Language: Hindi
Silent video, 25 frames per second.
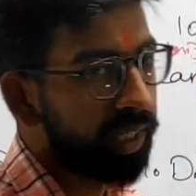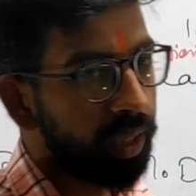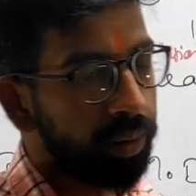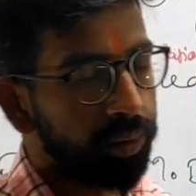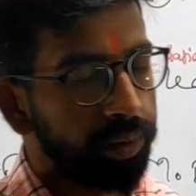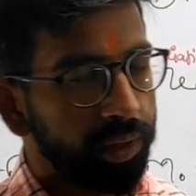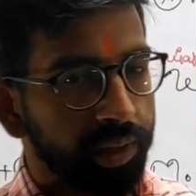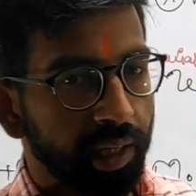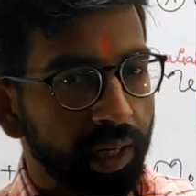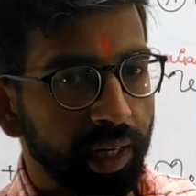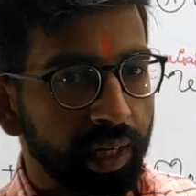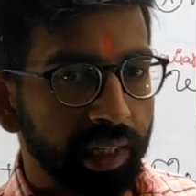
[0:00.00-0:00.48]
क्या
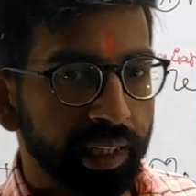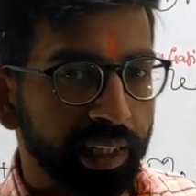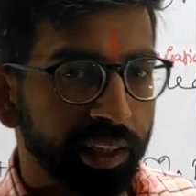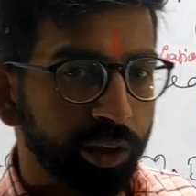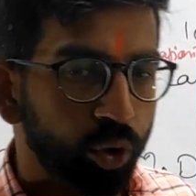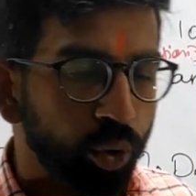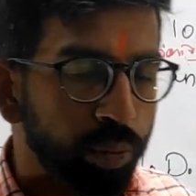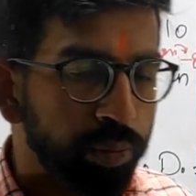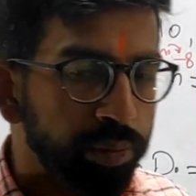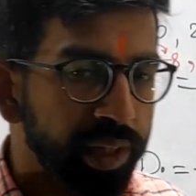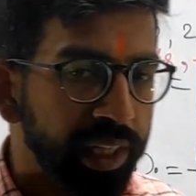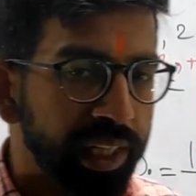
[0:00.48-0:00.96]
बताया
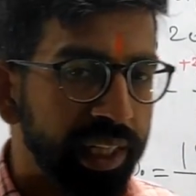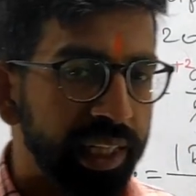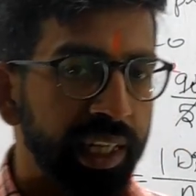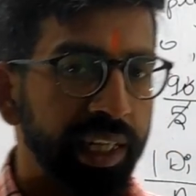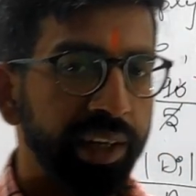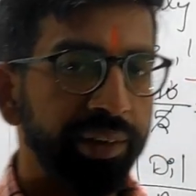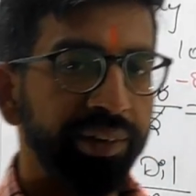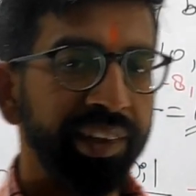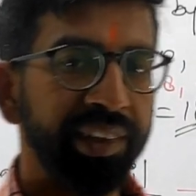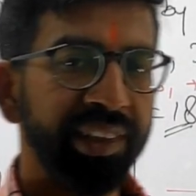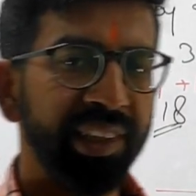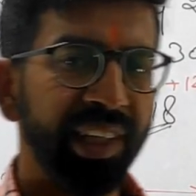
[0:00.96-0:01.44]
कि जो मीन
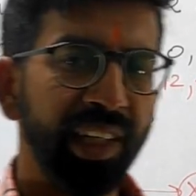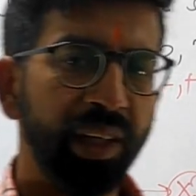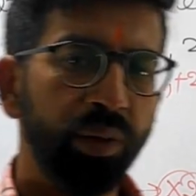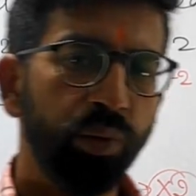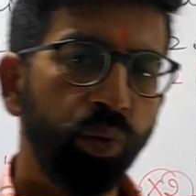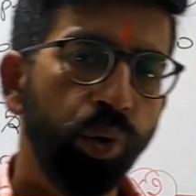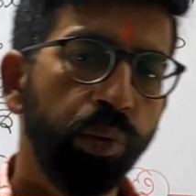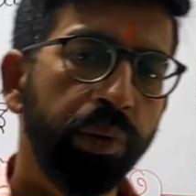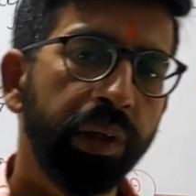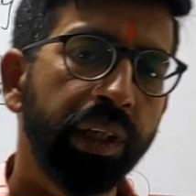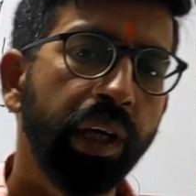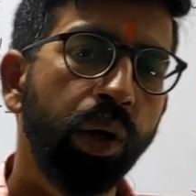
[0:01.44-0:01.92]
डेविएशन है
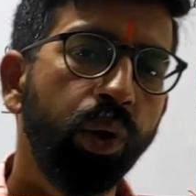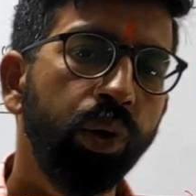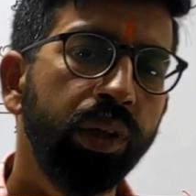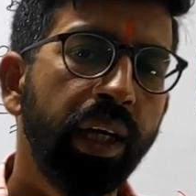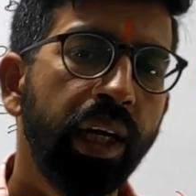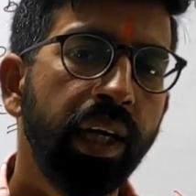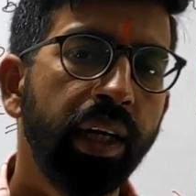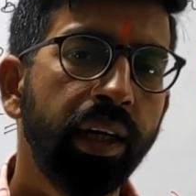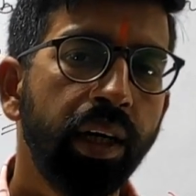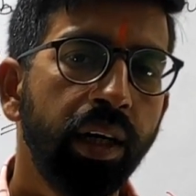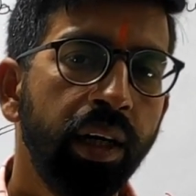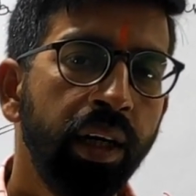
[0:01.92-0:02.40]
वो भी क्या हो
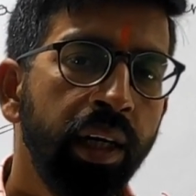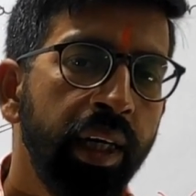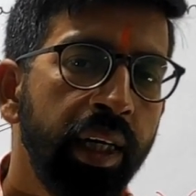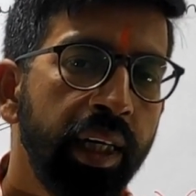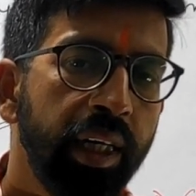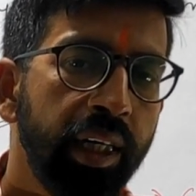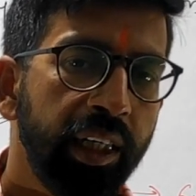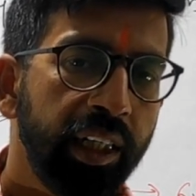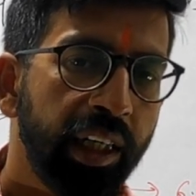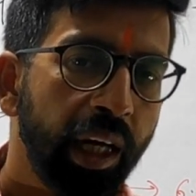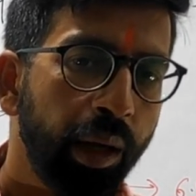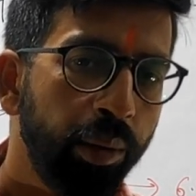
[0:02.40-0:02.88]
जाएगा
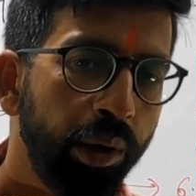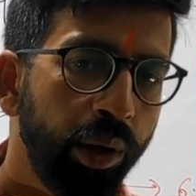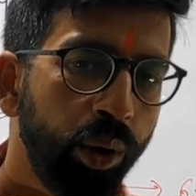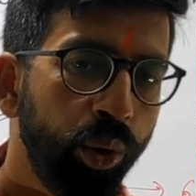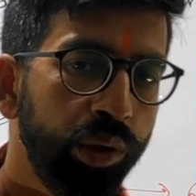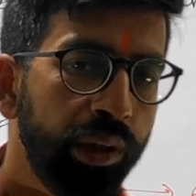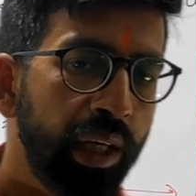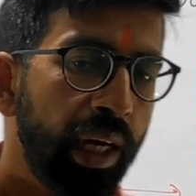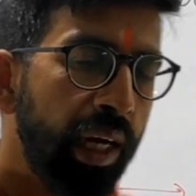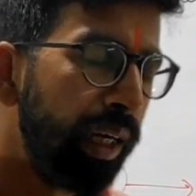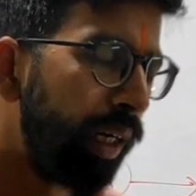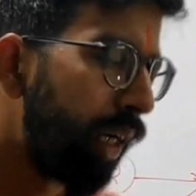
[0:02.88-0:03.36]
डबल
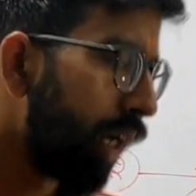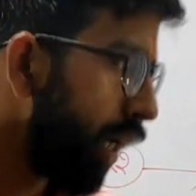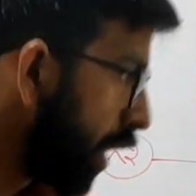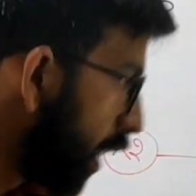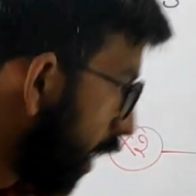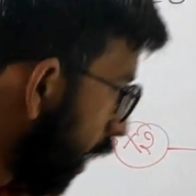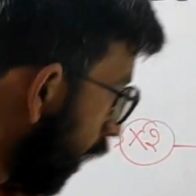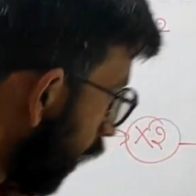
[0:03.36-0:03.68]
हो जाएगा